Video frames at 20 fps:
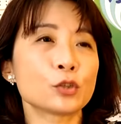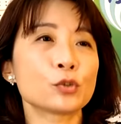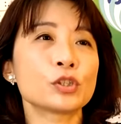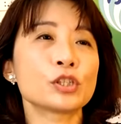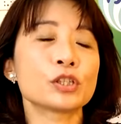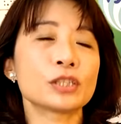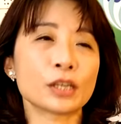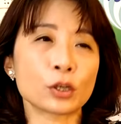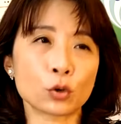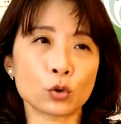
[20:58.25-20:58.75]
就
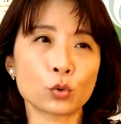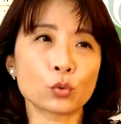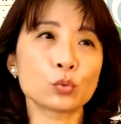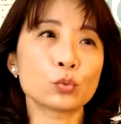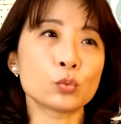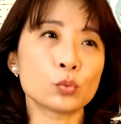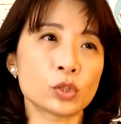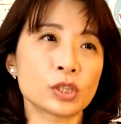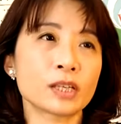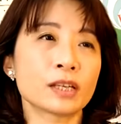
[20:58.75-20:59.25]
是在公
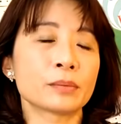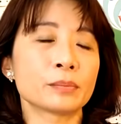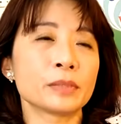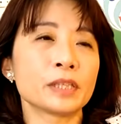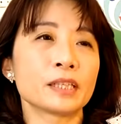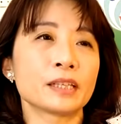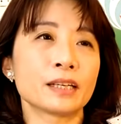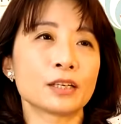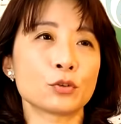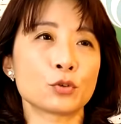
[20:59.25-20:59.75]
务上
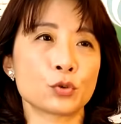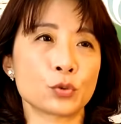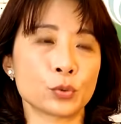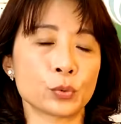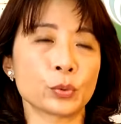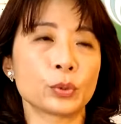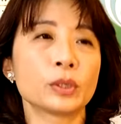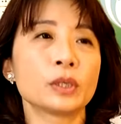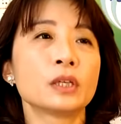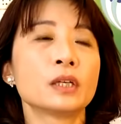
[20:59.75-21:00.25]
面来
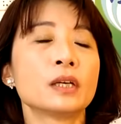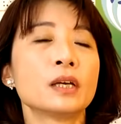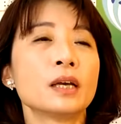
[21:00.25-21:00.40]
说。